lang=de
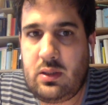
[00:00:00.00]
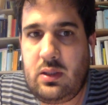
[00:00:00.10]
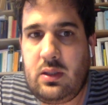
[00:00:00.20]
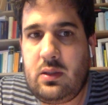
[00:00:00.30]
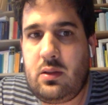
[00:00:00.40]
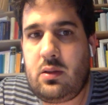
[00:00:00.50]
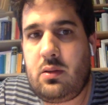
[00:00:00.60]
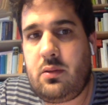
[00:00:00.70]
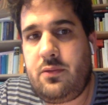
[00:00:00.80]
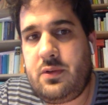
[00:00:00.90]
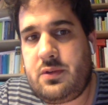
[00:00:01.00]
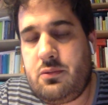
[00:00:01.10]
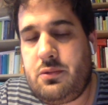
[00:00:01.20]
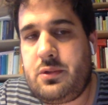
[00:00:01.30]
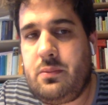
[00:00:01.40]
Ich
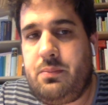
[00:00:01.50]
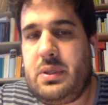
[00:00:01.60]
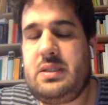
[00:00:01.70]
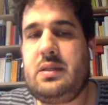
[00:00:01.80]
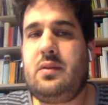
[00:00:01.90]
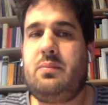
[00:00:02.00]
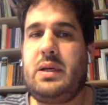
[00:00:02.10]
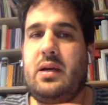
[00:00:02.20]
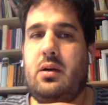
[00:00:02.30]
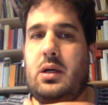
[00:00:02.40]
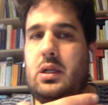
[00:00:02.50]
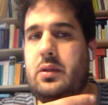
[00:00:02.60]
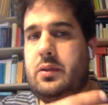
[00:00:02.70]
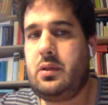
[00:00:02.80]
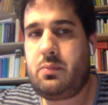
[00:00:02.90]
versuche so ein bisschen bei
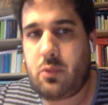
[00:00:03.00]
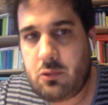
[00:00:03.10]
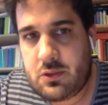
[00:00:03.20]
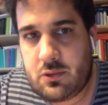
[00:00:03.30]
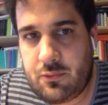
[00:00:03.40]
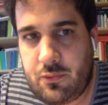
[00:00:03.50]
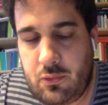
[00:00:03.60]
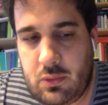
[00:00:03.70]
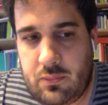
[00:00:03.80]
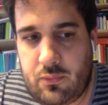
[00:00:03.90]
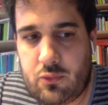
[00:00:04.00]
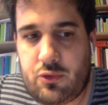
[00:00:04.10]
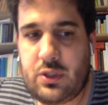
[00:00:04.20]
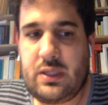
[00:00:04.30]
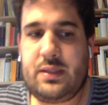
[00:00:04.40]
allen den Puls zu fühlen, wo
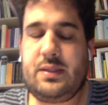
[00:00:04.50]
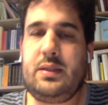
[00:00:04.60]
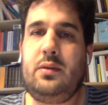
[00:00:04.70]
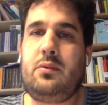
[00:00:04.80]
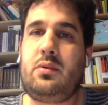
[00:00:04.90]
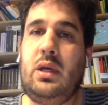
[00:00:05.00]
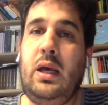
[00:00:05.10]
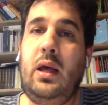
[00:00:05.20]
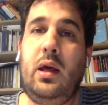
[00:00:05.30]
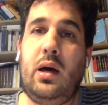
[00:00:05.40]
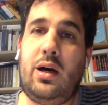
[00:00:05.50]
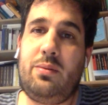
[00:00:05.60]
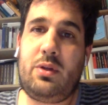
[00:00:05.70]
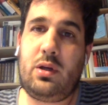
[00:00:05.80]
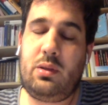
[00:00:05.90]
stehen sie und habe
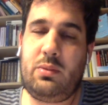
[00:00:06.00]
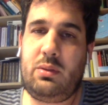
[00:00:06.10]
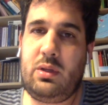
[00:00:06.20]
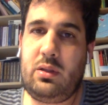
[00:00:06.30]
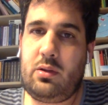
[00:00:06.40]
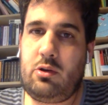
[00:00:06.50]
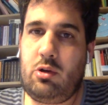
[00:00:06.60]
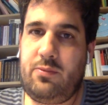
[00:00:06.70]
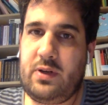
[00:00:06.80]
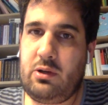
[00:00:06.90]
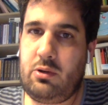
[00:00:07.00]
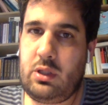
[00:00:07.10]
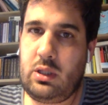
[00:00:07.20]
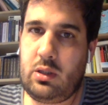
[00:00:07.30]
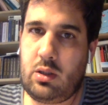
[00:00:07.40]
da immer im Hinterkopf auch
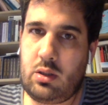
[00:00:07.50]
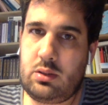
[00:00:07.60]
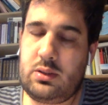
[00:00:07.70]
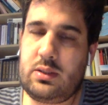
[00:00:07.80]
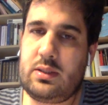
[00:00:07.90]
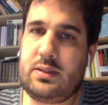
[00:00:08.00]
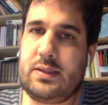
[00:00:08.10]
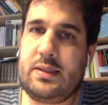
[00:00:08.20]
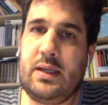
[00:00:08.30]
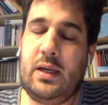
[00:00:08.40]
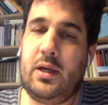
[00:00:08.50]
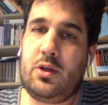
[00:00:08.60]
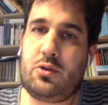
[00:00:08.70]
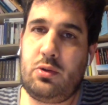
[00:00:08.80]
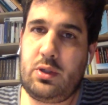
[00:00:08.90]
die Angst, dass es
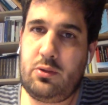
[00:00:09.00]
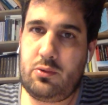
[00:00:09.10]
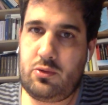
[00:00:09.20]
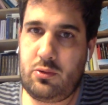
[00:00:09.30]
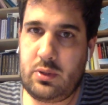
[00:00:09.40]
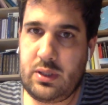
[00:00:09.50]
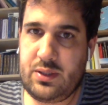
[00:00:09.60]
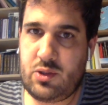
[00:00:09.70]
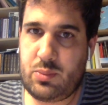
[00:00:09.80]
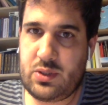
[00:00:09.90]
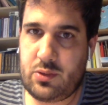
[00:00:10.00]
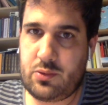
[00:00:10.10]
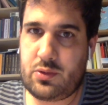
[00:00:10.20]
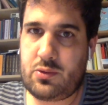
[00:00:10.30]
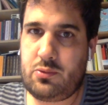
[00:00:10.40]
Schülerinnen und Schülern nicht so
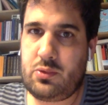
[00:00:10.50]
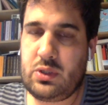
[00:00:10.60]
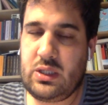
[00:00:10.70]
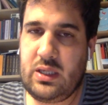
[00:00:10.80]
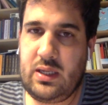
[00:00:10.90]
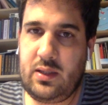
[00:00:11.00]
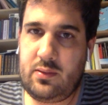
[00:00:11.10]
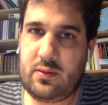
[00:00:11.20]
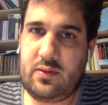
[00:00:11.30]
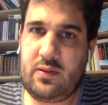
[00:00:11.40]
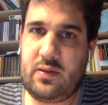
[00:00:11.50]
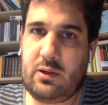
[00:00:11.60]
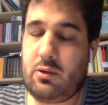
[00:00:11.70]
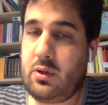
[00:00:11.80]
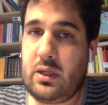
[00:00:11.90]
besonders gut geht. Das ist
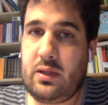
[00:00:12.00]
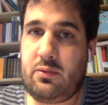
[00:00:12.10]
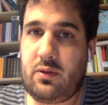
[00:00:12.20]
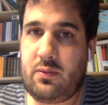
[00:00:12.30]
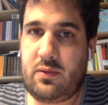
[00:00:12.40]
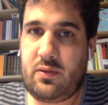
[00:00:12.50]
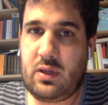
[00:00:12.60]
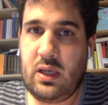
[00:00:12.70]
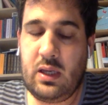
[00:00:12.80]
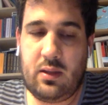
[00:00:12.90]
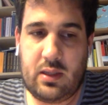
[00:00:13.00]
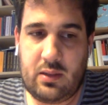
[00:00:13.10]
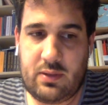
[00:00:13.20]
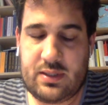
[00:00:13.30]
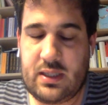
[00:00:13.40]
auch etwas, was sie
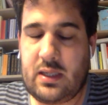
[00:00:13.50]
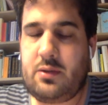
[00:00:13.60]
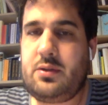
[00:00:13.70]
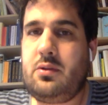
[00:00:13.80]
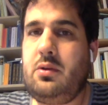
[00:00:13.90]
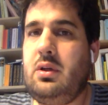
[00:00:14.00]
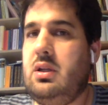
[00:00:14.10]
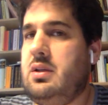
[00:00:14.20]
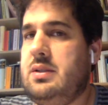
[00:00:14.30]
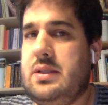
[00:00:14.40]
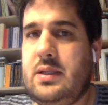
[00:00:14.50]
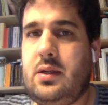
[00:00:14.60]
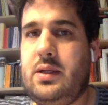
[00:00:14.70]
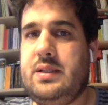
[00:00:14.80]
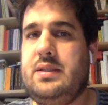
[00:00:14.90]
teilweise ausdrücken, dass sie
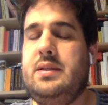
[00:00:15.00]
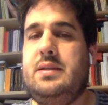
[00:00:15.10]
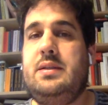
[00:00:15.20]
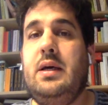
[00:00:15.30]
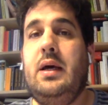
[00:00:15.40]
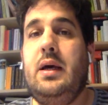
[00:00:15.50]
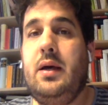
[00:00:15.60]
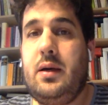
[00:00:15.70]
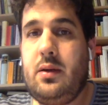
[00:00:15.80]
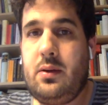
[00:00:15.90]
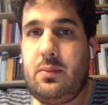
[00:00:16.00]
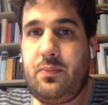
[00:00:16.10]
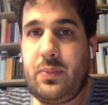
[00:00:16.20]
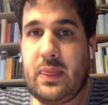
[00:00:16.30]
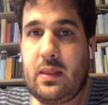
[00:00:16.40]
sagen, es ist
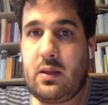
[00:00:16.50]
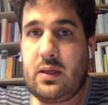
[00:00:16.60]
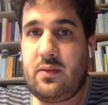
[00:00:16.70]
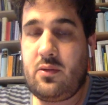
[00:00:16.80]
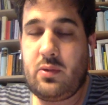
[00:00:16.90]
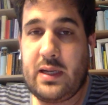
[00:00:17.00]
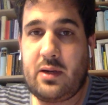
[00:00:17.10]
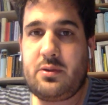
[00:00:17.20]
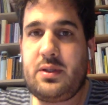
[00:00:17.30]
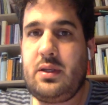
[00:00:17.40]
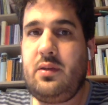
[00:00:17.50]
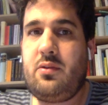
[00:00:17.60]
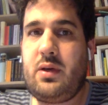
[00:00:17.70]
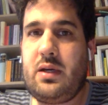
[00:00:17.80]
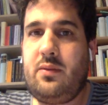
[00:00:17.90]
ähm, jetzt zu Hause nicht
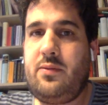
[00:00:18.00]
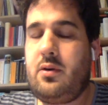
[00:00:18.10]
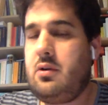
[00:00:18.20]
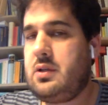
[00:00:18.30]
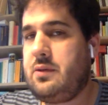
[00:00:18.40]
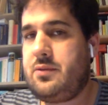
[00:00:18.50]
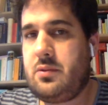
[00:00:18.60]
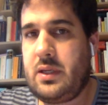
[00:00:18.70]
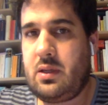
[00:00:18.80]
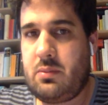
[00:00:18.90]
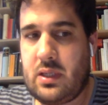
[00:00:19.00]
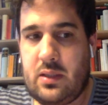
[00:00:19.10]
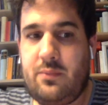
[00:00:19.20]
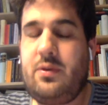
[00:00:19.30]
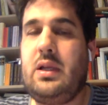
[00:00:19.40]
so einfach, auf so engem
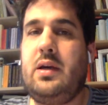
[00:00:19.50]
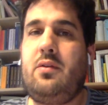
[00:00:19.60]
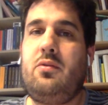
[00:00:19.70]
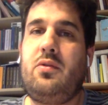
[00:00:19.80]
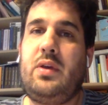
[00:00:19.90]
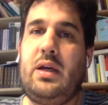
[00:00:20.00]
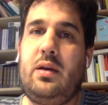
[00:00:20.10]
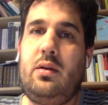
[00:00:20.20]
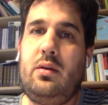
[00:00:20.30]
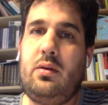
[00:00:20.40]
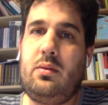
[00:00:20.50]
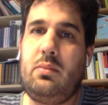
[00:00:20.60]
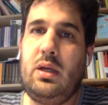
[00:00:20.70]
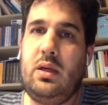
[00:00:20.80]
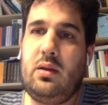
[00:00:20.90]
Raum vielleicht zu sein, ähm,
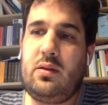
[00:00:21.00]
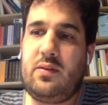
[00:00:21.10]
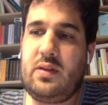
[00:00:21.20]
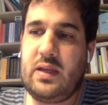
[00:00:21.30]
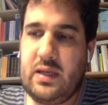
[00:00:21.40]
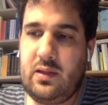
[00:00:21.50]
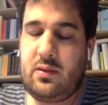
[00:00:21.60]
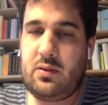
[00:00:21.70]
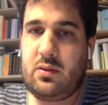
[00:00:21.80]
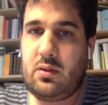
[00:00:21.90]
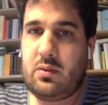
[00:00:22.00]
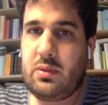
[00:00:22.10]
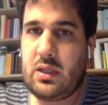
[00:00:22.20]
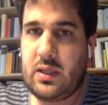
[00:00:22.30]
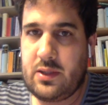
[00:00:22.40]
dass die Eltern
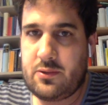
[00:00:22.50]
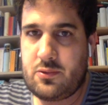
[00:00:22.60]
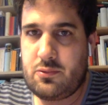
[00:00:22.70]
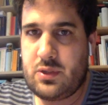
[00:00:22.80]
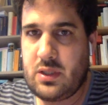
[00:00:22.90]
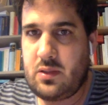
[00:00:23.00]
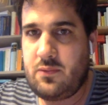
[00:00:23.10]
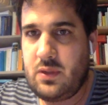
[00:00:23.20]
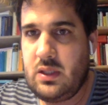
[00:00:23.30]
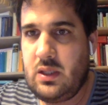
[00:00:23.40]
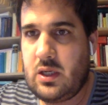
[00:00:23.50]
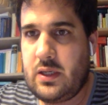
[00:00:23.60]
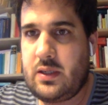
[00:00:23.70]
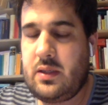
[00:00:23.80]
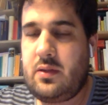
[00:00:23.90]
mir genau zusehen, wie ich
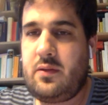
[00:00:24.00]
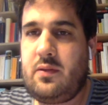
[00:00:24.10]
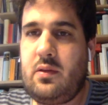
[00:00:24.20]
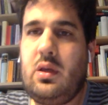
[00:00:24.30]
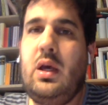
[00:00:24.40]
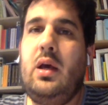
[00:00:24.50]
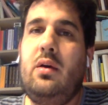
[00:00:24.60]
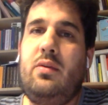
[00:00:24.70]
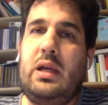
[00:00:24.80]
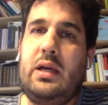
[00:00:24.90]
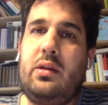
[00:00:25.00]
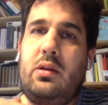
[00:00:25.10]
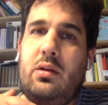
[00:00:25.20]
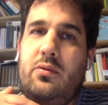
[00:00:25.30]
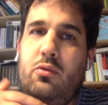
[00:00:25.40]
lerne, dass sie vielleicht
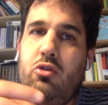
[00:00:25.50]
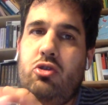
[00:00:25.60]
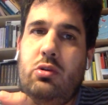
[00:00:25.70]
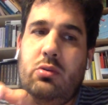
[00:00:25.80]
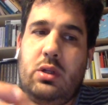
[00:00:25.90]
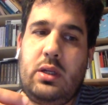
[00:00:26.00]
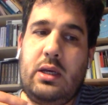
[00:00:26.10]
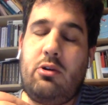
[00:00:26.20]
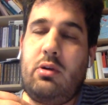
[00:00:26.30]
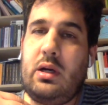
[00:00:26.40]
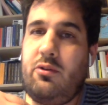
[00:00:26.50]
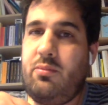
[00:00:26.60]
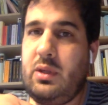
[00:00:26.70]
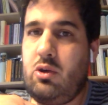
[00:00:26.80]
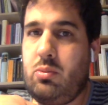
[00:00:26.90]
ihre Vorstellungen dann auch
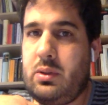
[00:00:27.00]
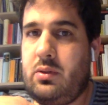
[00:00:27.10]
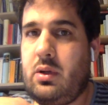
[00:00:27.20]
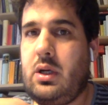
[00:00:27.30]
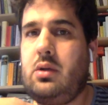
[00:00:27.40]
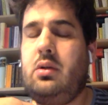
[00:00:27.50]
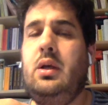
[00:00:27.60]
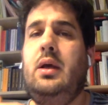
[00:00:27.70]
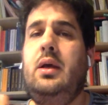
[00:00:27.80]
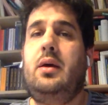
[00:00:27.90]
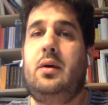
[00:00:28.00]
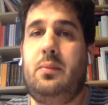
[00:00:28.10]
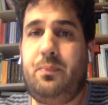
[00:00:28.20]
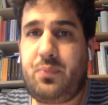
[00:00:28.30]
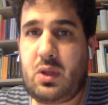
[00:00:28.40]
auf mich übertragen
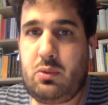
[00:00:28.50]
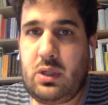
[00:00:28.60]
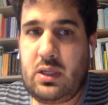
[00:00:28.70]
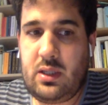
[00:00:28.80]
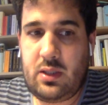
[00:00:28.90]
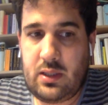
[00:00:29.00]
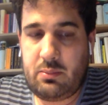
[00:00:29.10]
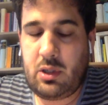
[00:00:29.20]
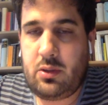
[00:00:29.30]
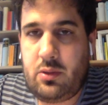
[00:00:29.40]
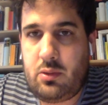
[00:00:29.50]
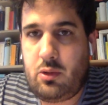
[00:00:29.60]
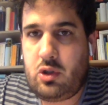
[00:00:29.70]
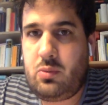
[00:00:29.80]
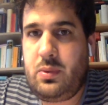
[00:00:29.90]
ähm, und ich nicht an einem anderen
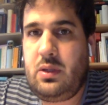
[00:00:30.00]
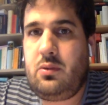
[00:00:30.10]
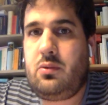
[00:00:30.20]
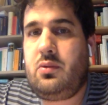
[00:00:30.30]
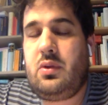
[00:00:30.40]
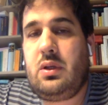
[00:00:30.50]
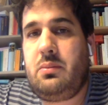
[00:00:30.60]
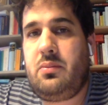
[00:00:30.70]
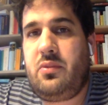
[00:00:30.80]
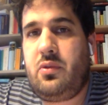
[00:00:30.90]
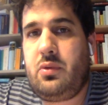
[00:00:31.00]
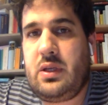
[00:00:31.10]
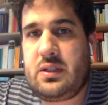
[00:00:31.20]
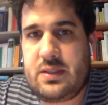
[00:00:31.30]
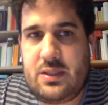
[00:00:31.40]
Ort bin und ähm, so
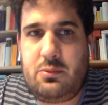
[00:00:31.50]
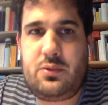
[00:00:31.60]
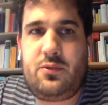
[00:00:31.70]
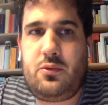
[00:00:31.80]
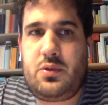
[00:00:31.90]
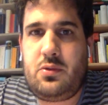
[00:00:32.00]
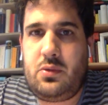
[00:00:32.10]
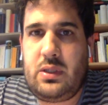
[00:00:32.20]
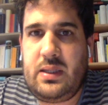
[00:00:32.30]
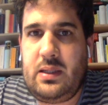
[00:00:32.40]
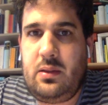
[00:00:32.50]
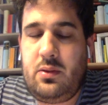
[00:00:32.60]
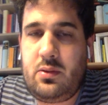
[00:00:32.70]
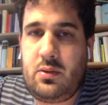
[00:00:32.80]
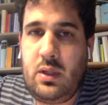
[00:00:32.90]
die Erziehungsfunktion der
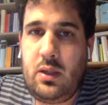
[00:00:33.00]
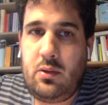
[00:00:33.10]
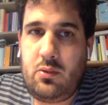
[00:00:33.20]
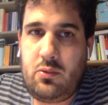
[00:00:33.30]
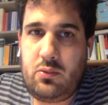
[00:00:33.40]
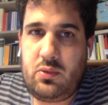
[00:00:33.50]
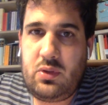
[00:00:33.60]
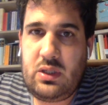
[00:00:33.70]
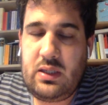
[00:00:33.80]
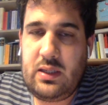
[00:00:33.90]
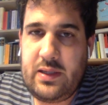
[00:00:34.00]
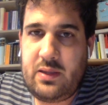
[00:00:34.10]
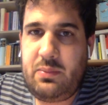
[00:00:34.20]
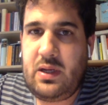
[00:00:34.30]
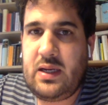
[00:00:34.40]
Eltern und die
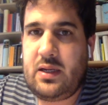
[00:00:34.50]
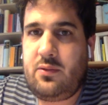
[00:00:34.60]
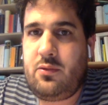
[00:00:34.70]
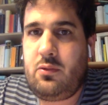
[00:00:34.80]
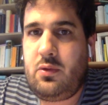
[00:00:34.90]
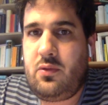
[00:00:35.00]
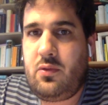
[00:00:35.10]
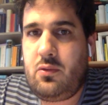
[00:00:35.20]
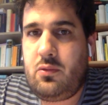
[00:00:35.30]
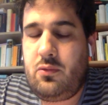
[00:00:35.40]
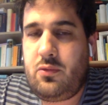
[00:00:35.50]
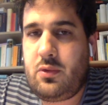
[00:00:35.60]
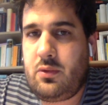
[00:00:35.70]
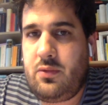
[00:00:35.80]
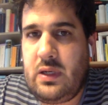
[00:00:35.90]
Lernbegleitfunktion
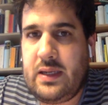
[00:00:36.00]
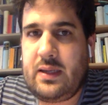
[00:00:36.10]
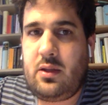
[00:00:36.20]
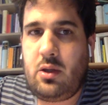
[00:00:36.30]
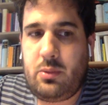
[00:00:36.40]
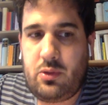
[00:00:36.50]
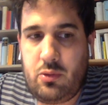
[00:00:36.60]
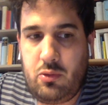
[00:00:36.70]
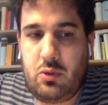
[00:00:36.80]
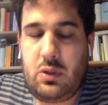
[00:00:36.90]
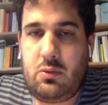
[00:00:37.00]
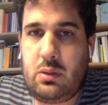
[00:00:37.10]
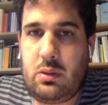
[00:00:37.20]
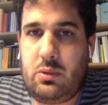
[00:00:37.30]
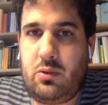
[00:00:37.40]
von vielleicht Amateurinnen und
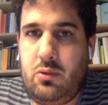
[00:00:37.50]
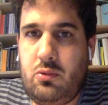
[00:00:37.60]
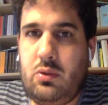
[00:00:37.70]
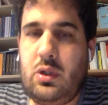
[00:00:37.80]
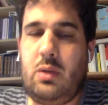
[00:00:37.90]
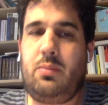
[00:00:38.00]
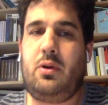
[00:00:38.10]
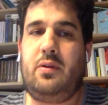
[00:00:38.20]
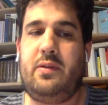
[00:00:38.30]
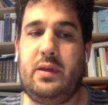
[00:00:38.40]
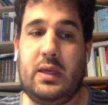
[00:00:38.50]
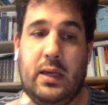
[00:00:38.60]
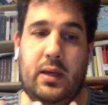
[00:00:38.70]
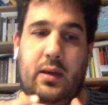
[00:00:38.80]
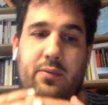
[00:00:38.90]
Amateuren da plötzlich
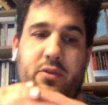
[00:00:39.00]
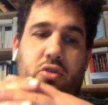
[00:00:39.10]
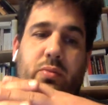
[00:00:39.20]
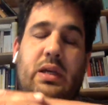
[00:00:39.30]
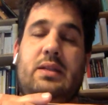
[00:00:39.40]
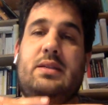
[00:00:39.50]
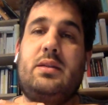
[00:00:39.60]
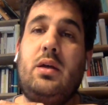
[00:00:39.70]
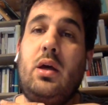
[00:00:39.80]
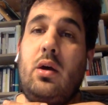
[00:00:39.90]
verschmelzen.